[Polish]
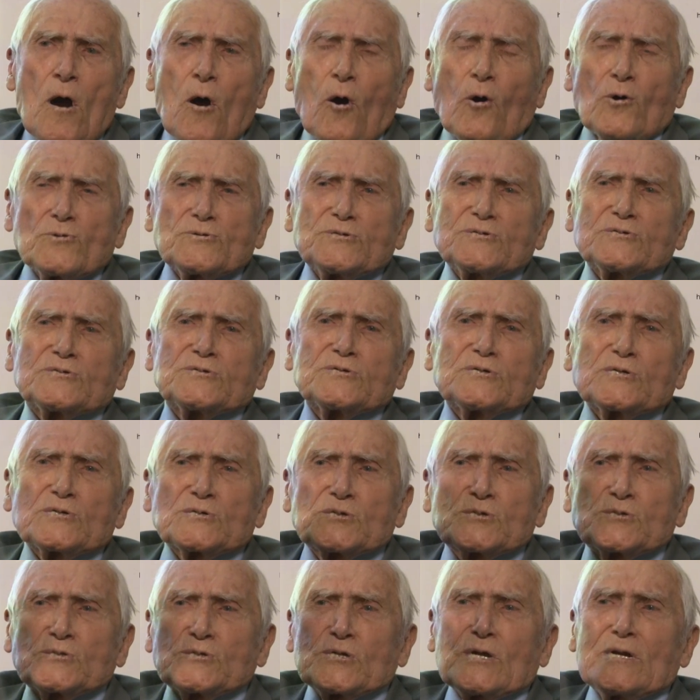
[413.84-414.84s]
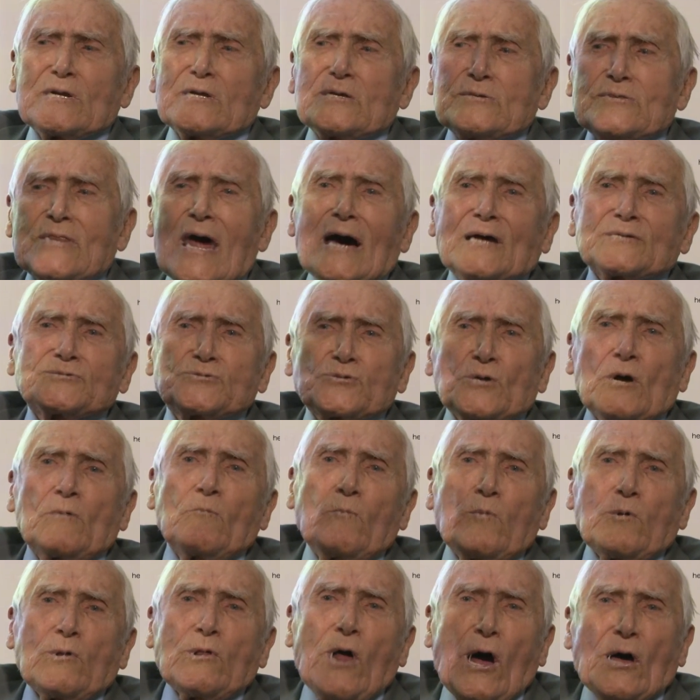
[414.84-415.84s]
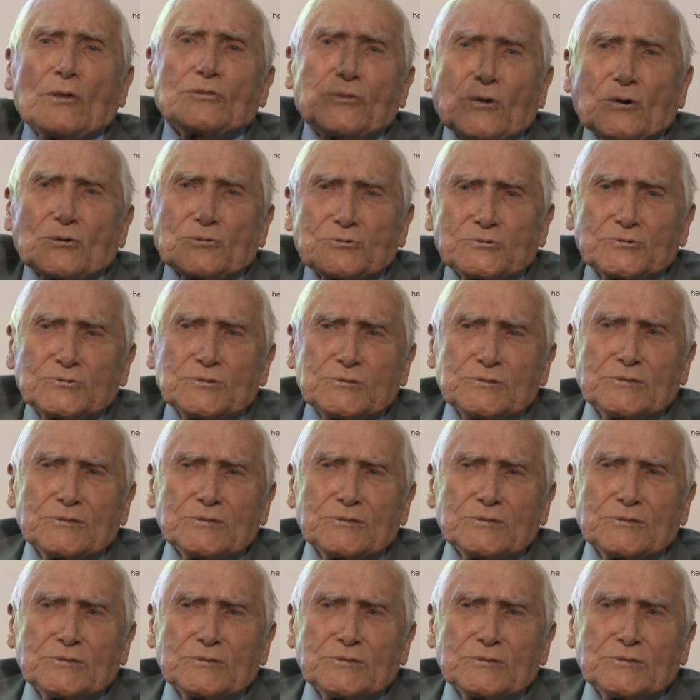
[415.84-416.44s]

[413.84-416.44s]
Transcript: Oni zniszczyli naszą młodość.